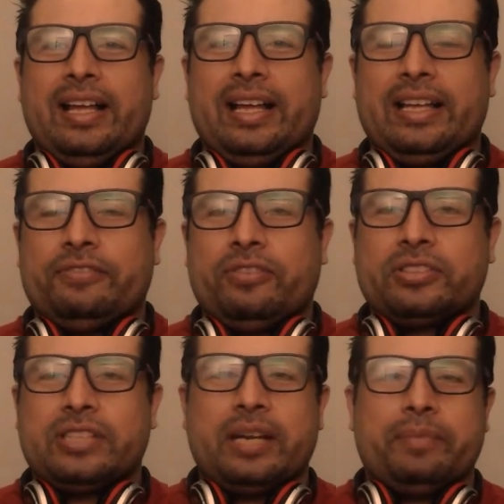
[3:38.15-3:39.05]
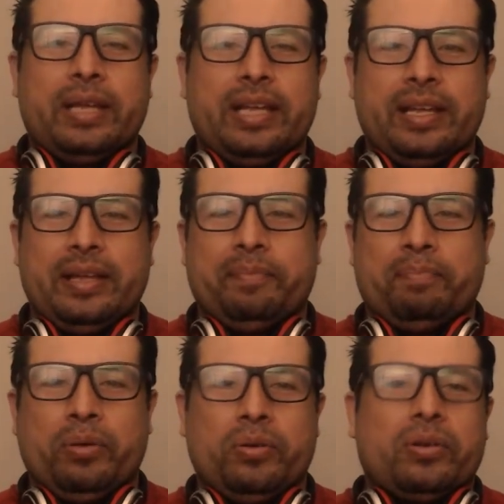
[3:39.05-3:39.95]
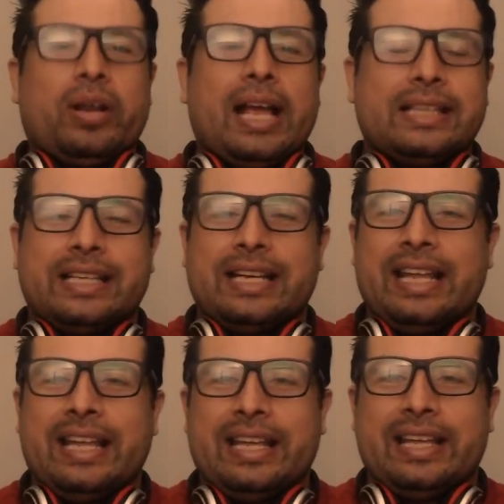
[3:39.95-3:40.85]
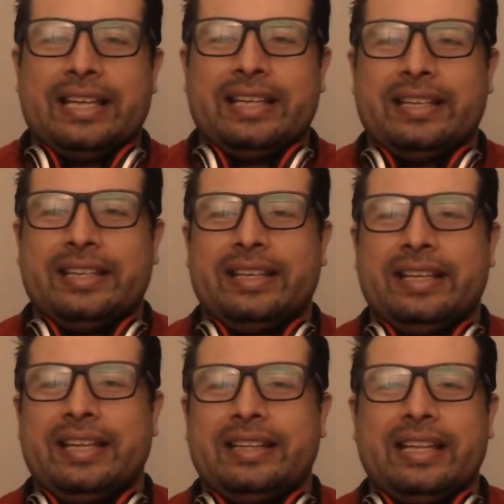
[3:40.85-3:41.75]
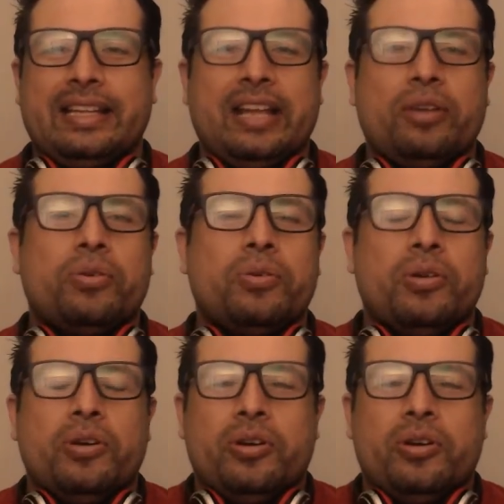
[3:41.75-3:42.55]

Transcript: esforzarme por hacerle entender o,